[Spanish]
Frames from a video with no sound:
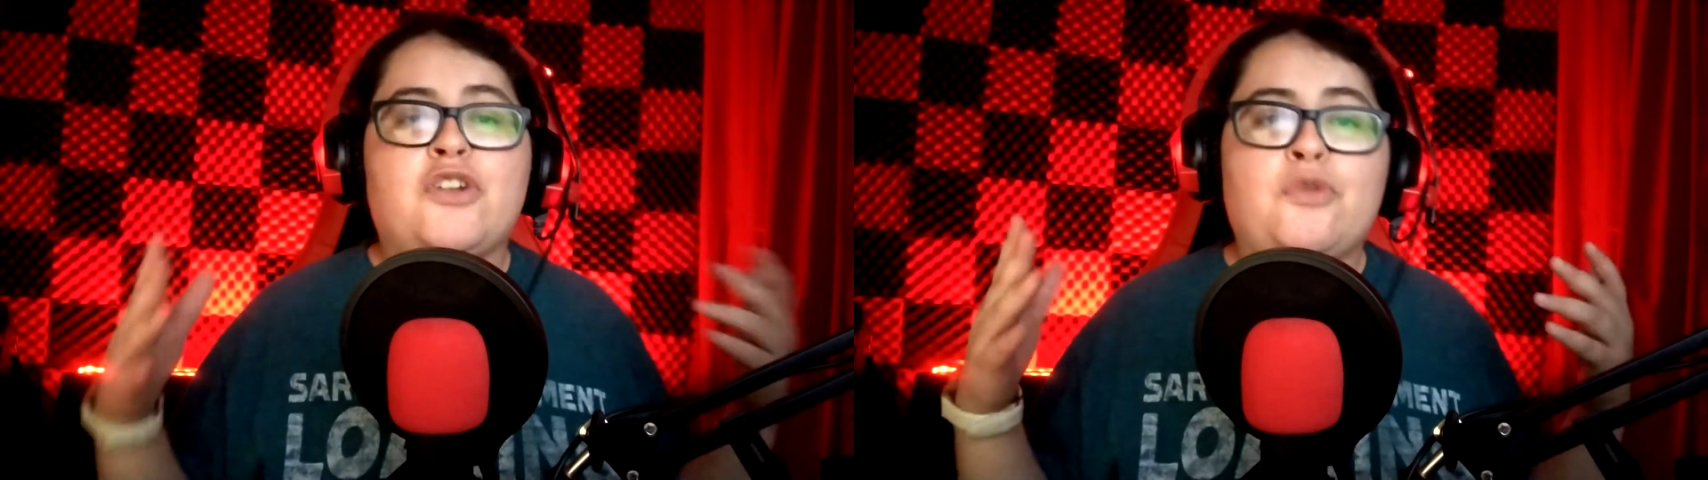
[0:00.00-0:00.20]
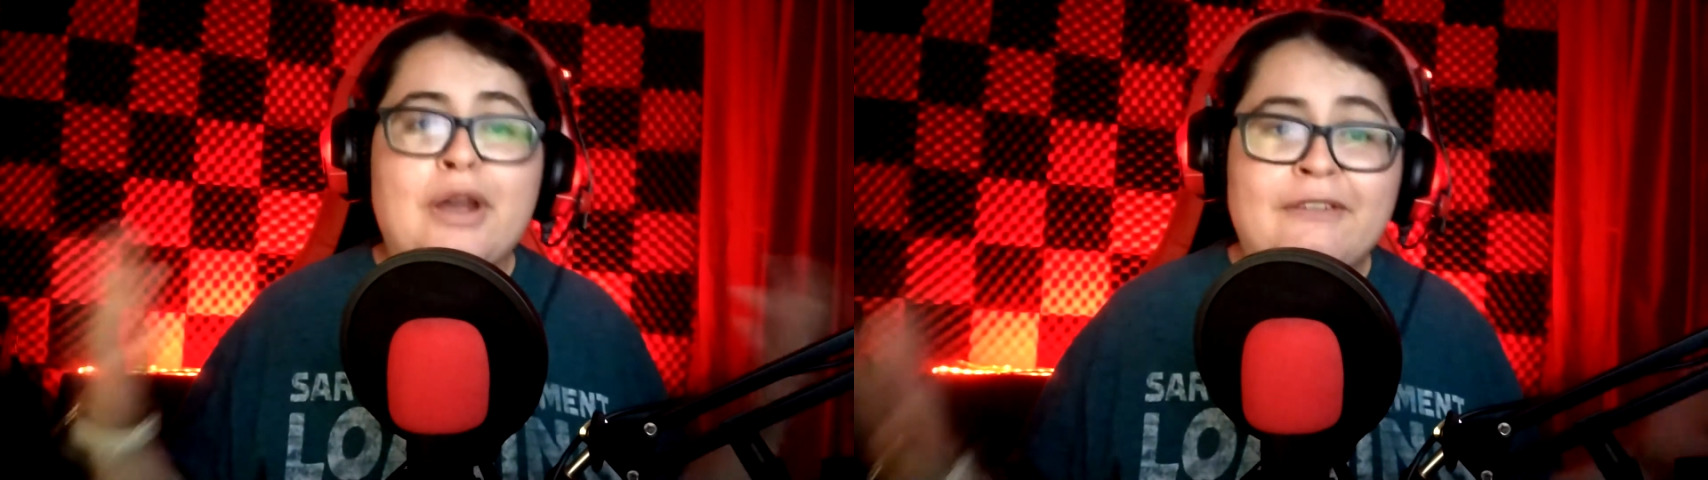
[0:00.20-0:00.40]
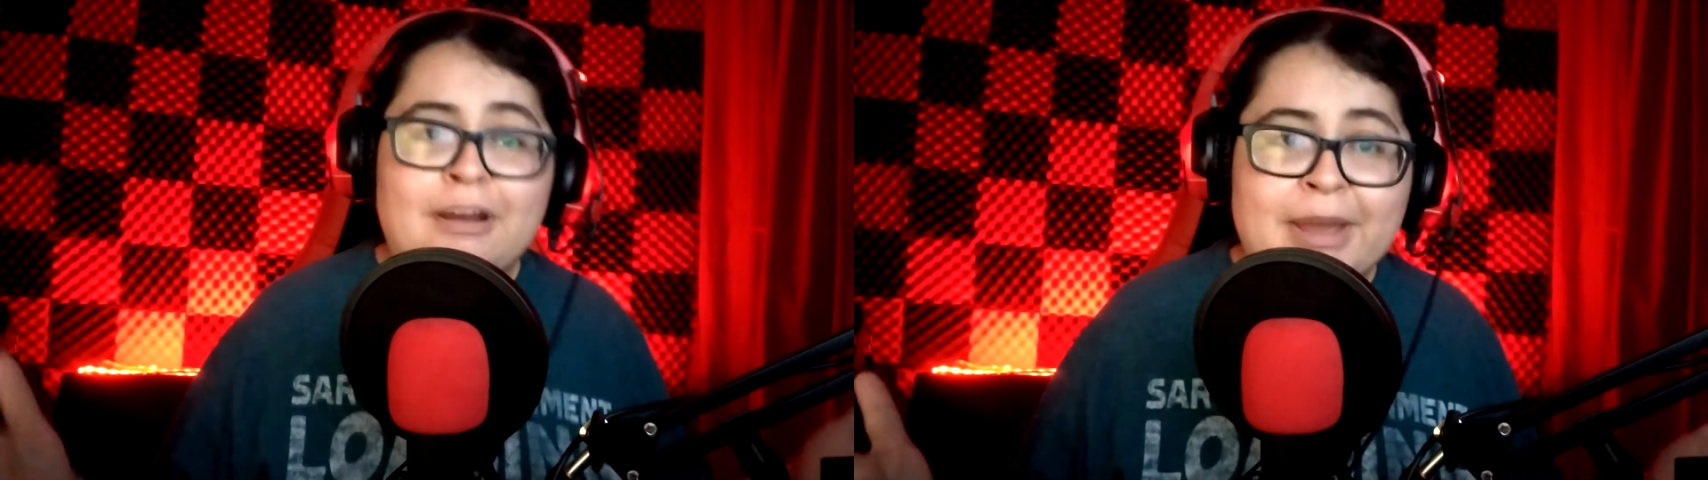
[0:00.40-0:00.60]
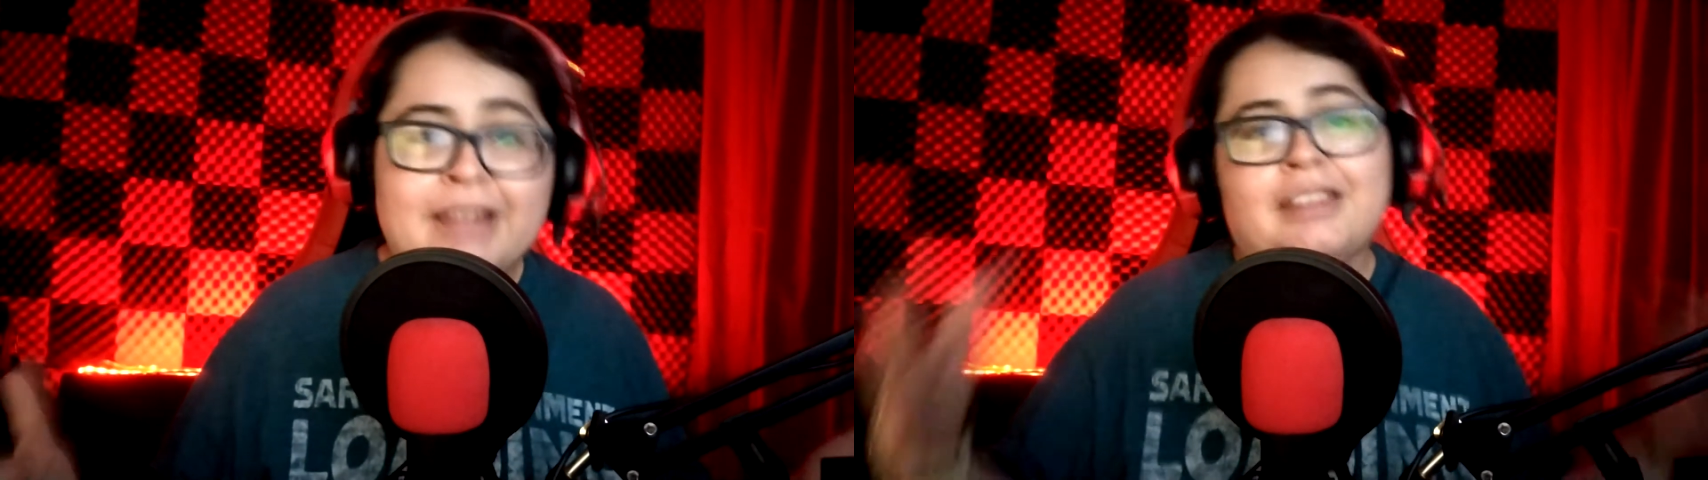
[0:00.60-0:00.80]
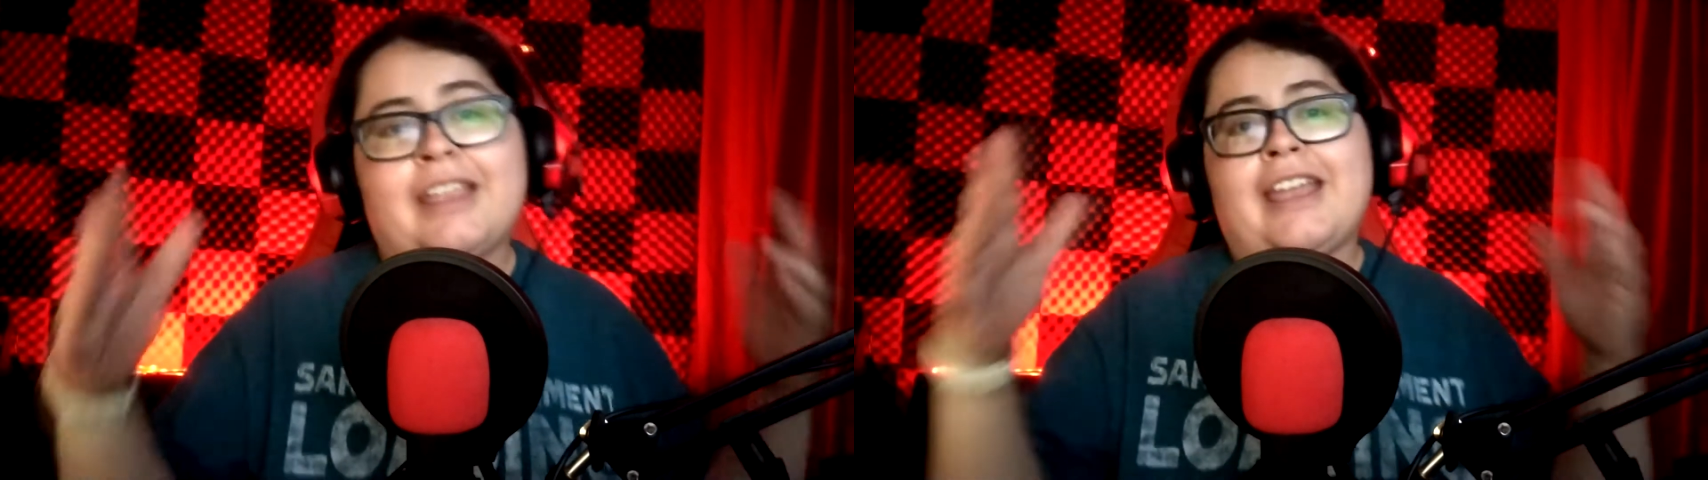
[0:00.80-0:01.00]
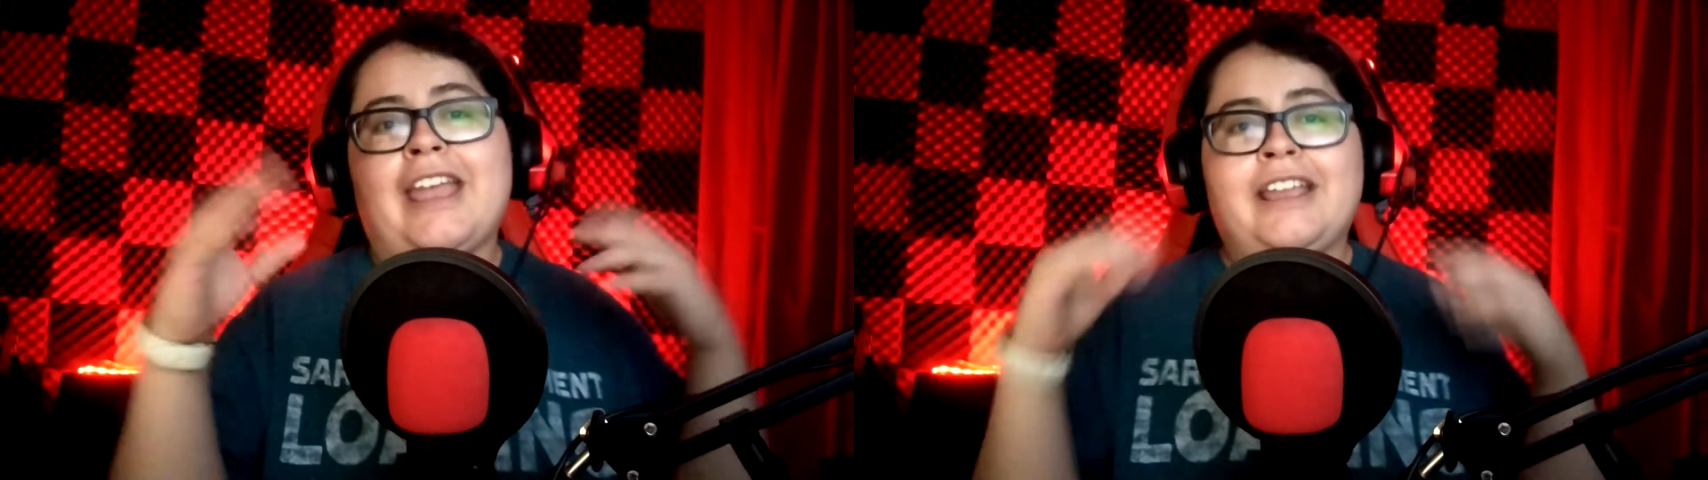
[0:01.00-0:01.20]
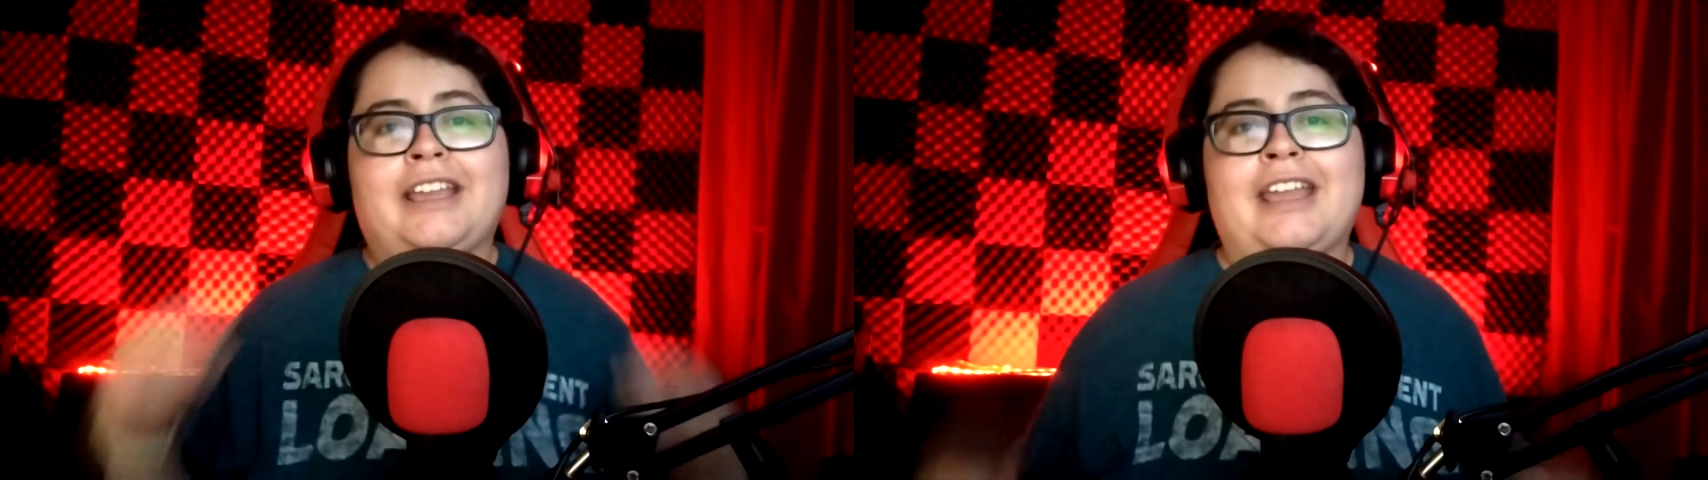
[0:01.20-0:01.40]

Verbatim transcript: nuevamente en